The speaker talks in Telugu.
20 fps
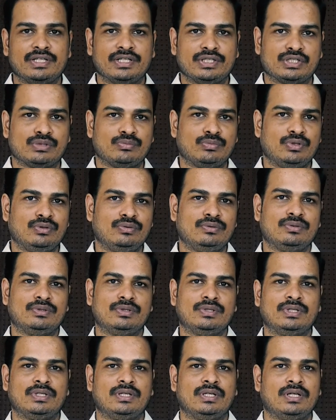దేశంలో
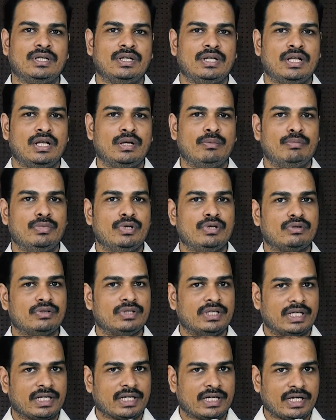మీరు
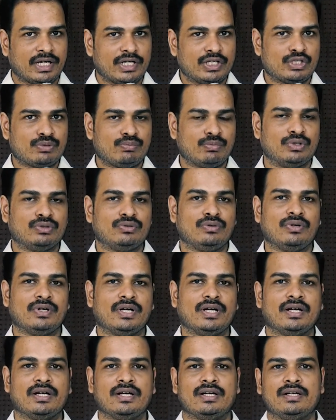
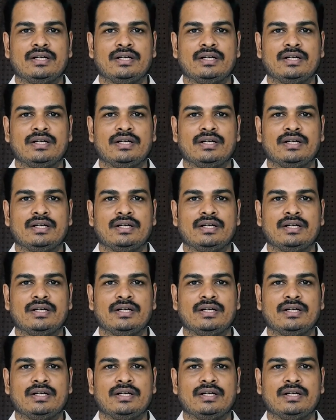దీర్ఘాయుష్మంతులుగా